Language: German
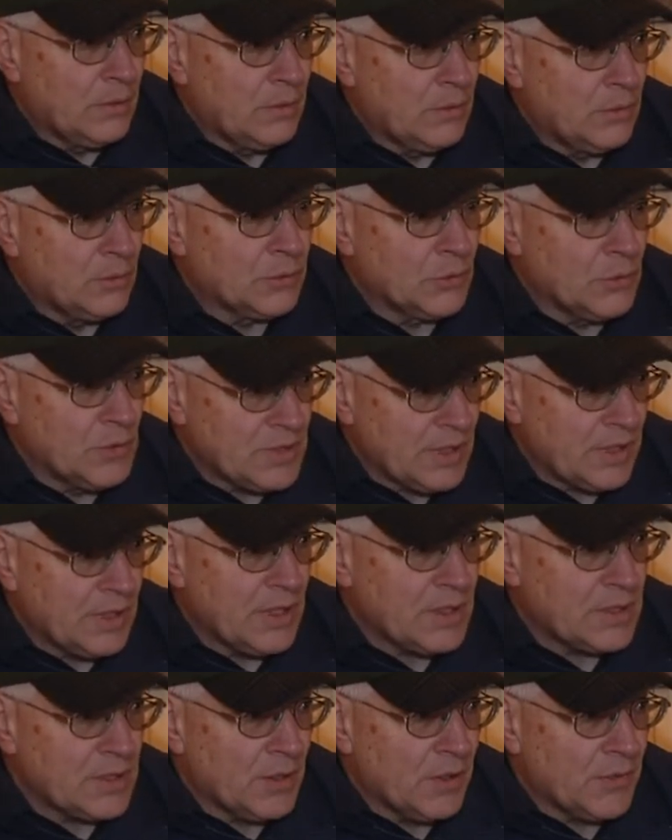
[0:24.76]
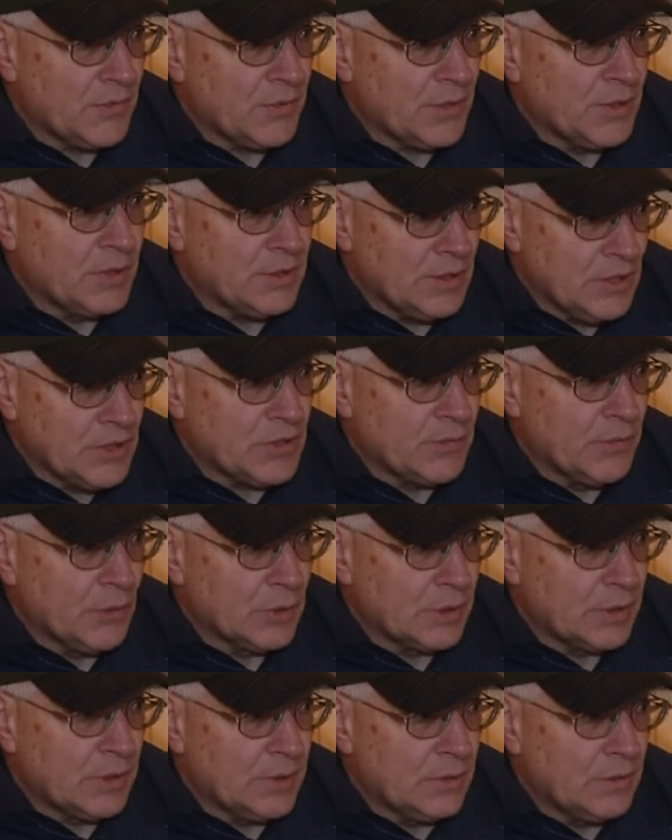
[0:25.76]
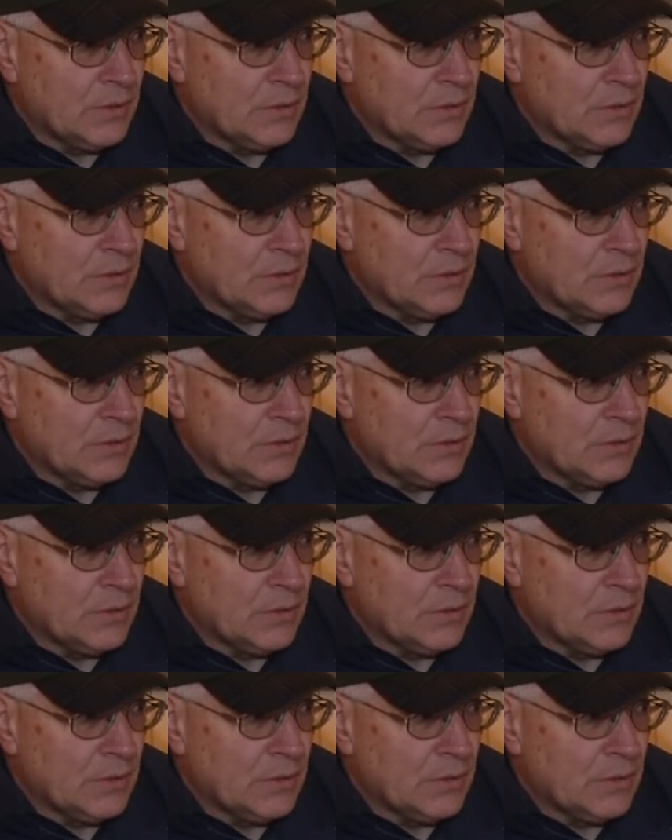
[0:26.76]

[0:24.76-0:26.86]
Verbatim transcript: Und unsere Kriegskasse, die ist gefüllt.